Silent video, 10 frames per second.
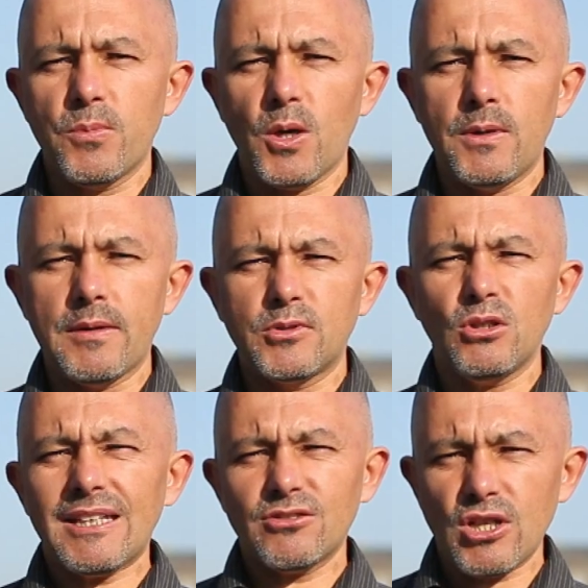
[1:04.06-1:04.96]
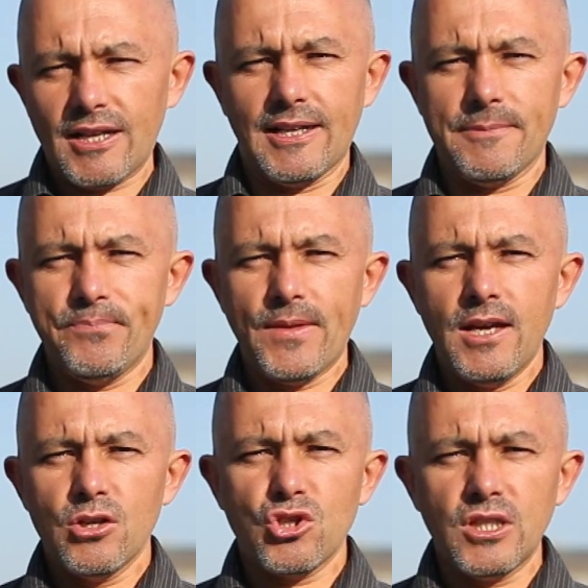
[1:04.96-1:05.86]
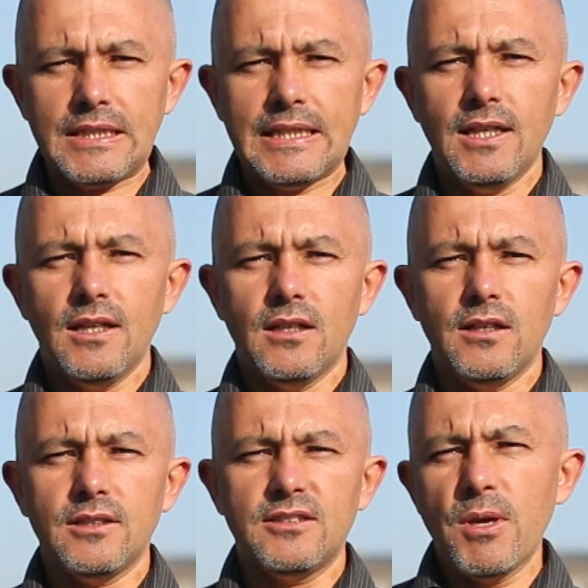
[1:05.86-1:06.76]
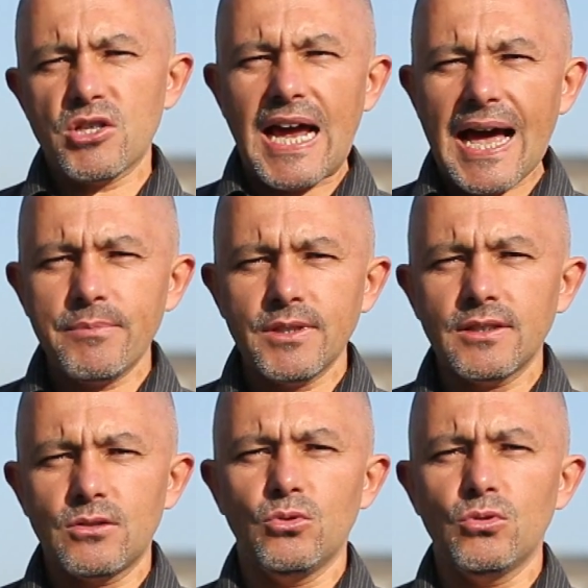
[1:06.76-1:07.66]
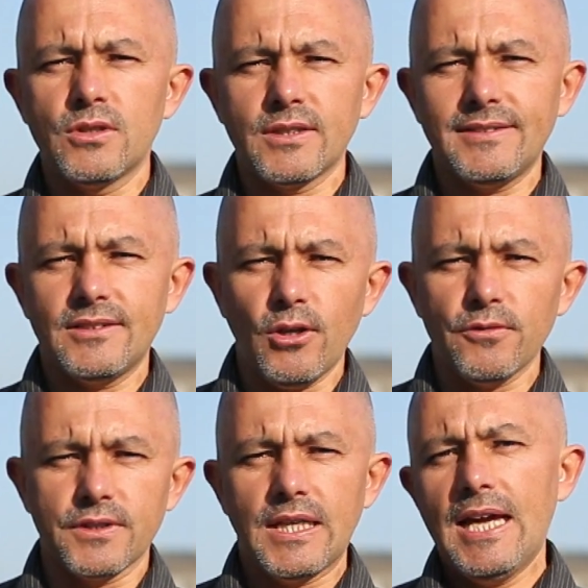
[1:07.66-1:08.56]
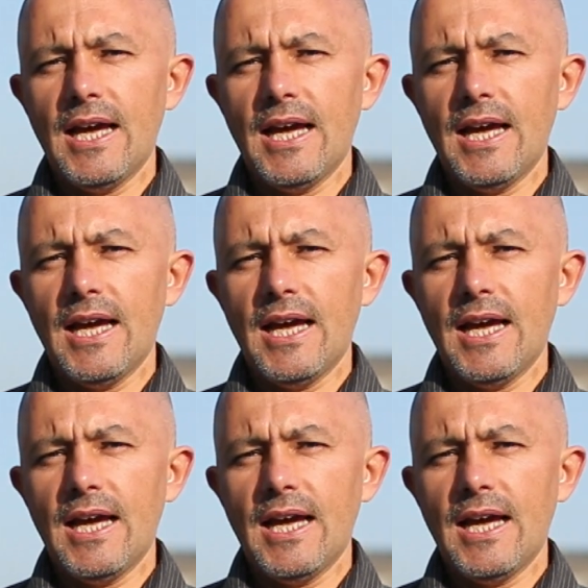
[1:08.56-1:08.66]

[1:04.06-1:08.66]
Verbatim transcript: problemem. Co nas czeka? Czy zmierzamy ku kryzysowi?